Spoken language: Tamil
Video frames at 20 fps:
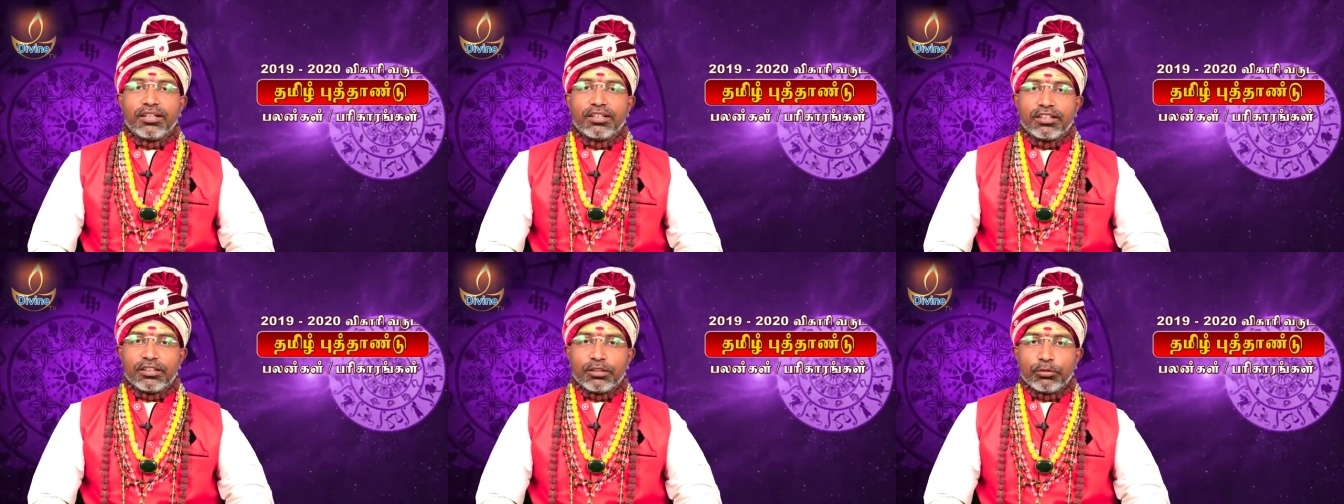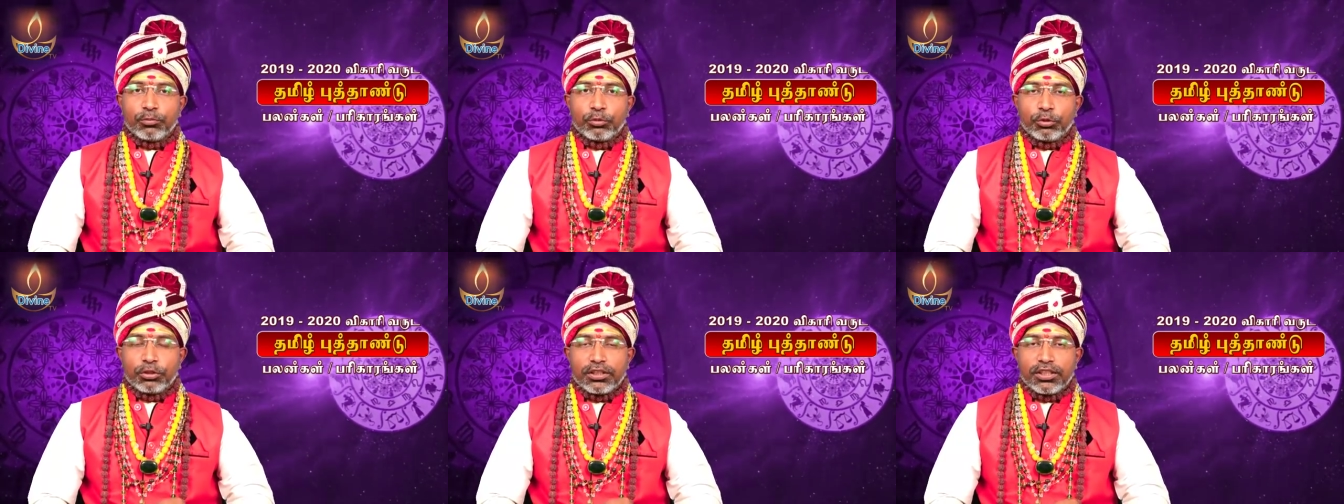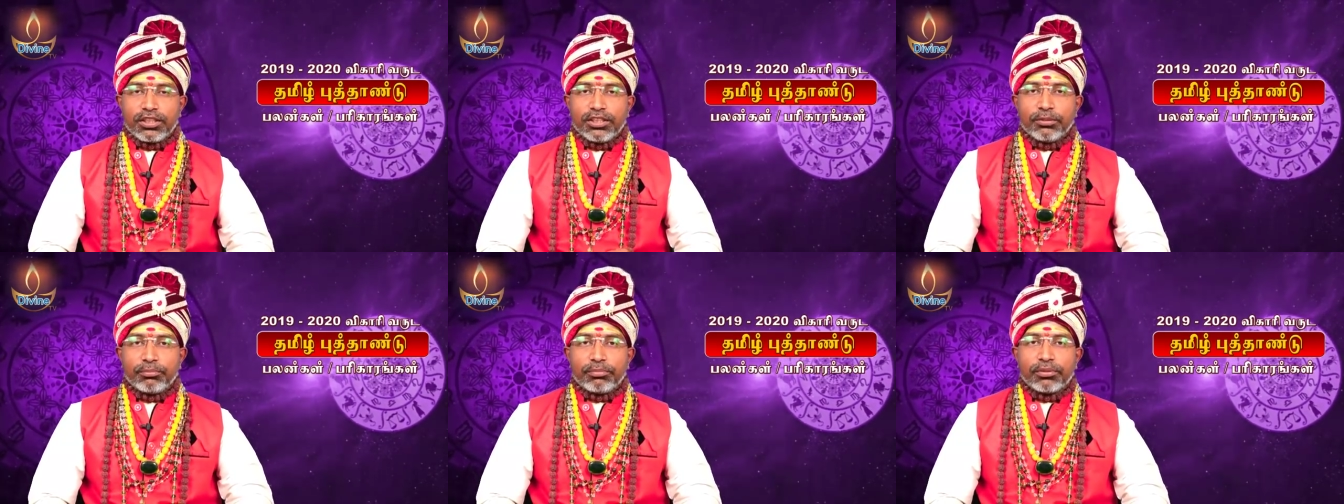ஆனால் அந்த
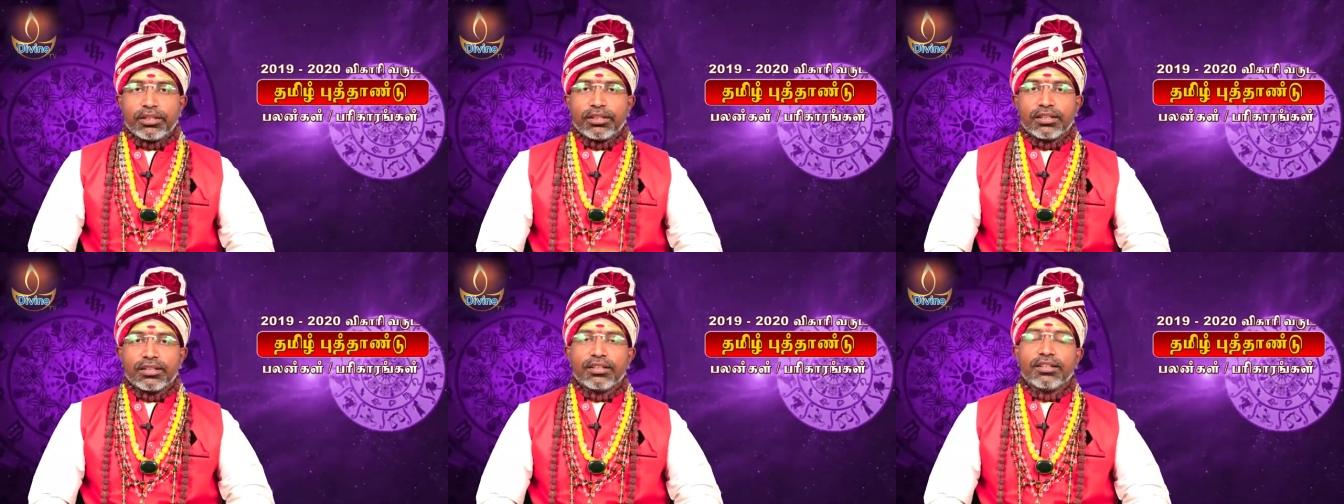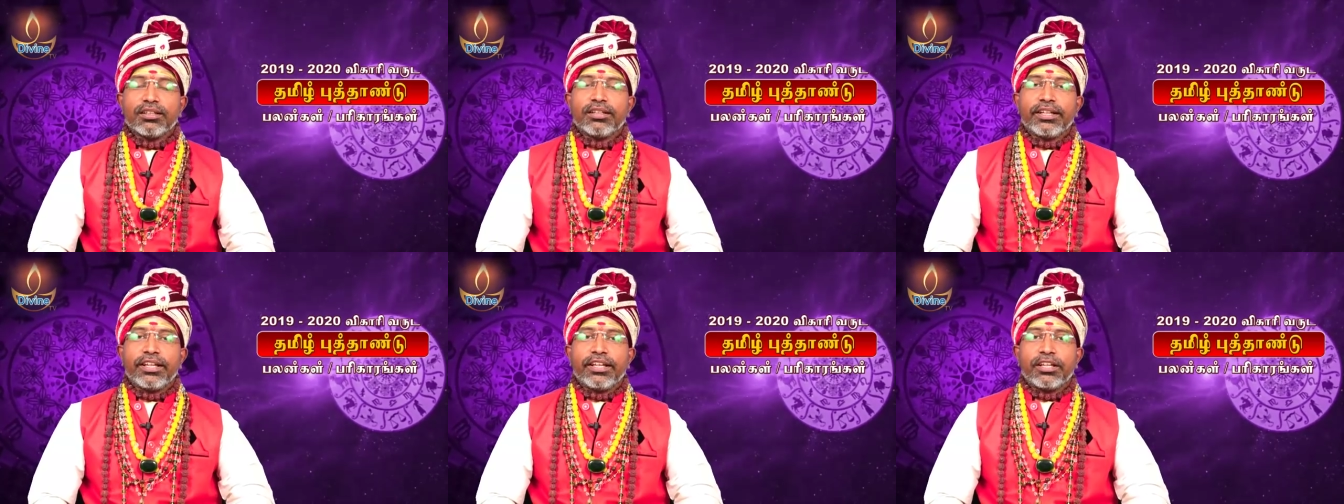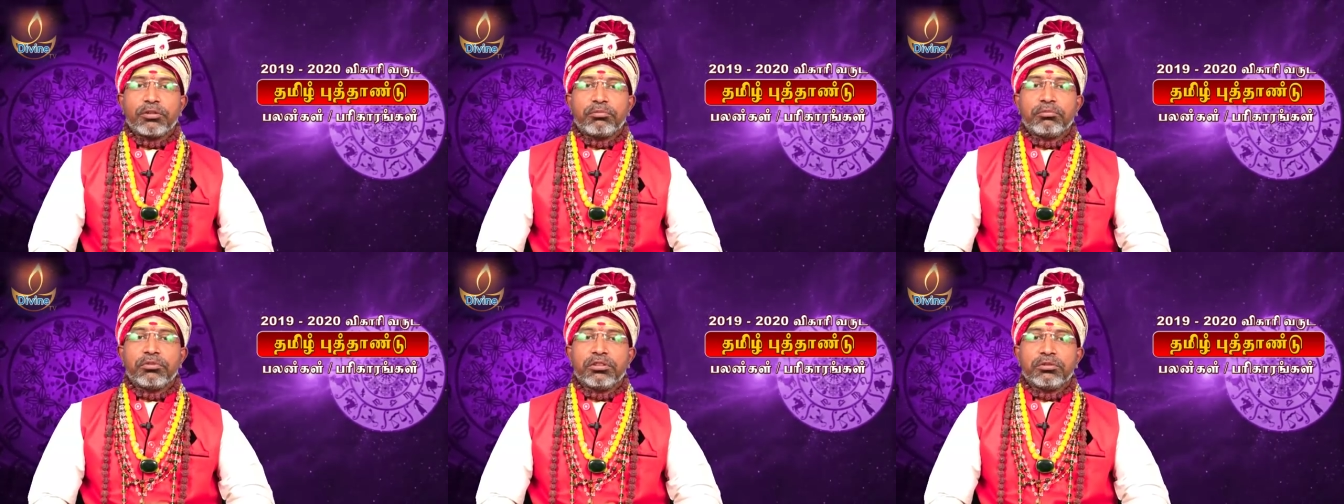புத்தாண்டு பிறக்கிற
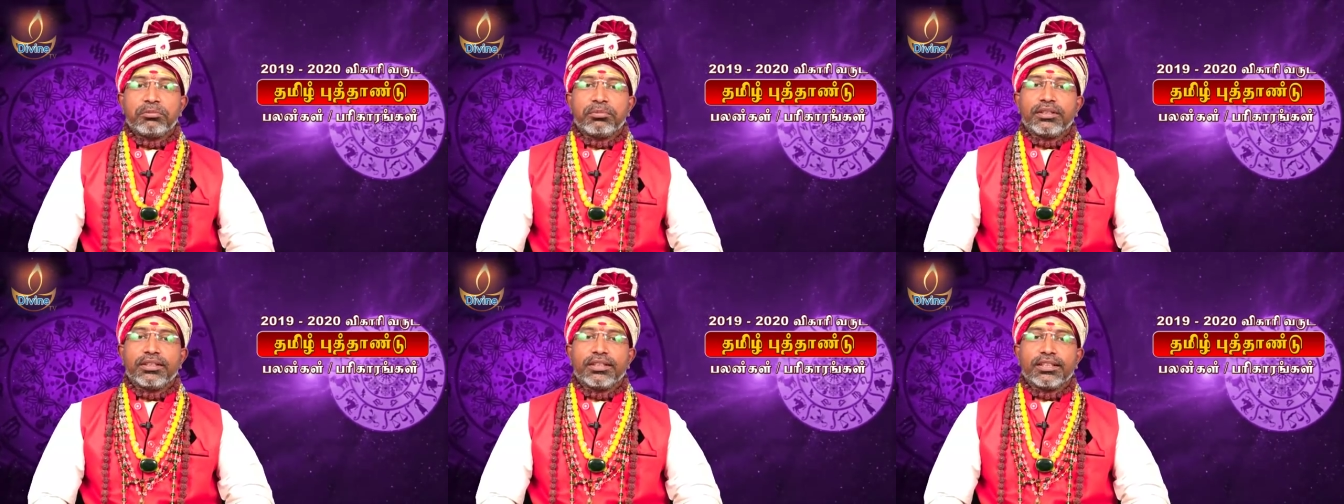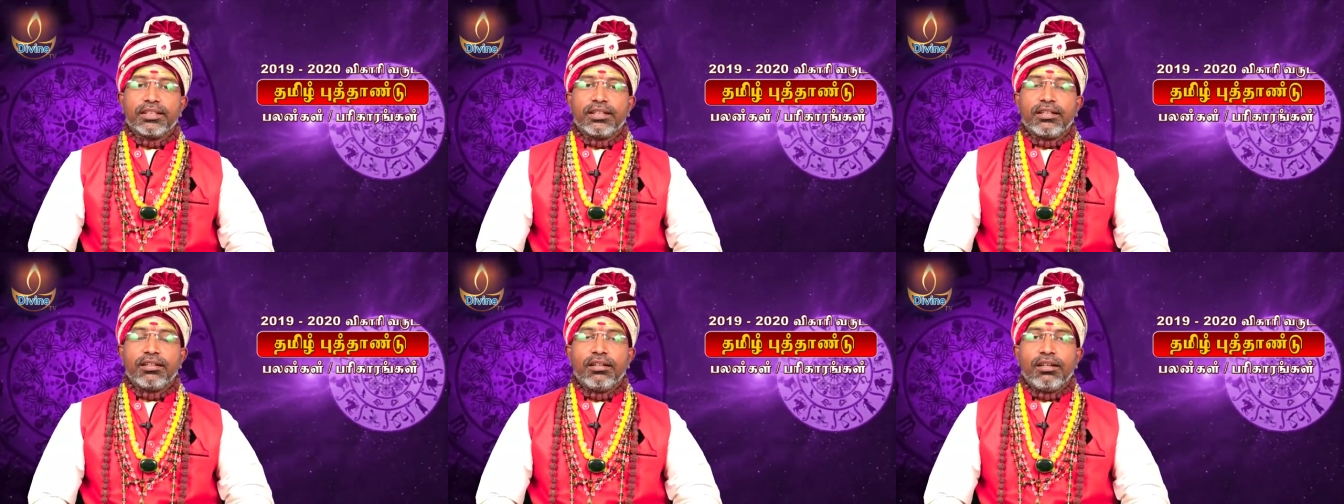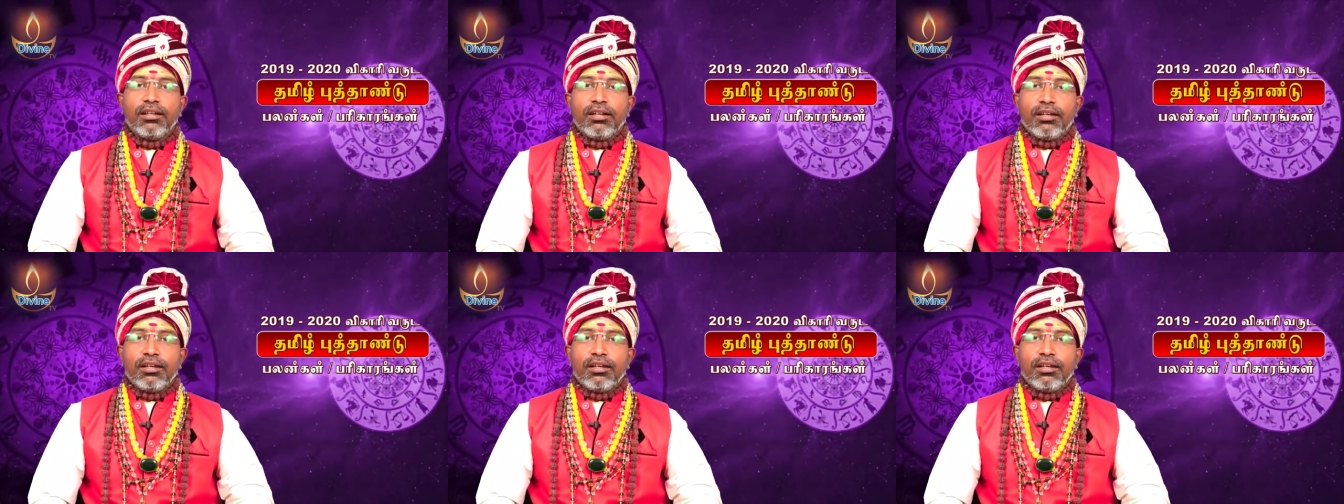நேரம் வந்து பார்த்திங்களா